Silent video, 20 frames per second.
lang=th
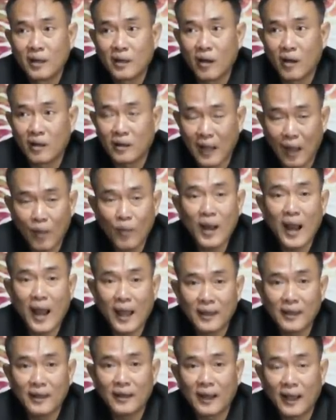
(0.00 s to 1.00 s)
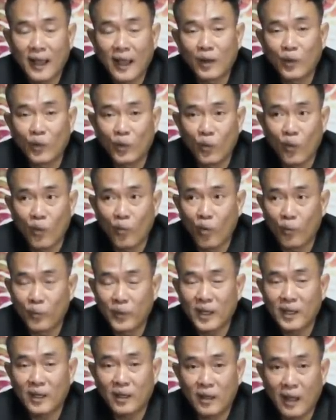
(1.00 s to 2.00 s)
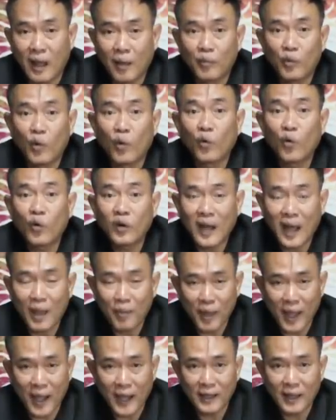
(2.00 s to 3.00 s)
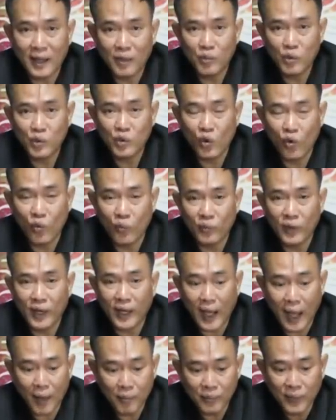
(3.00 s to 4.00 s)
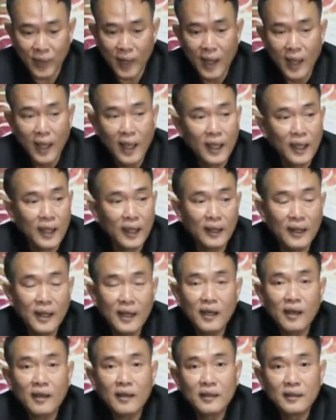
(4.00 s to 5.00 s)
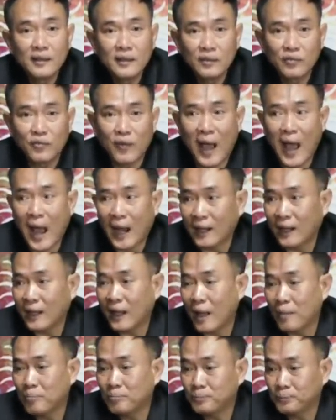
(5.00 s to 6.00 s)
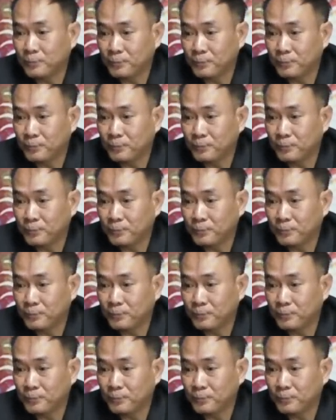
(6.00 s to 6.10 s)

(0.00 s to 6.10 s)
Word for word: ก็ใช้เวลาเยอะในการดูดวง ผมจะทำดวงล่วงหน้าไปให้ท่านผู้ชมนะครับ อีกเรื่องก็คือฝากนะครับ